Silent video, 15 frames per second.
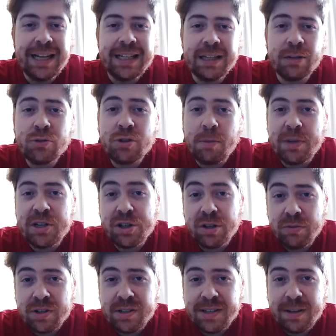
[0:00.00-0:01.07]
Não somente que
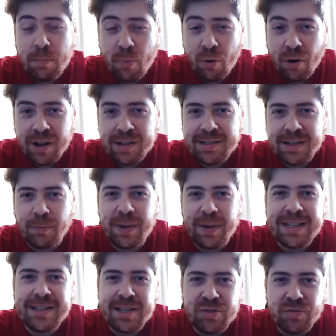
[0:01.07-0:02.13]
você mostra, mas
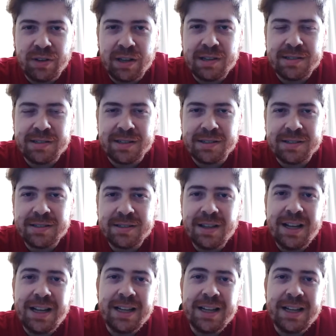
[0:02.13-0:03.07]
às vezes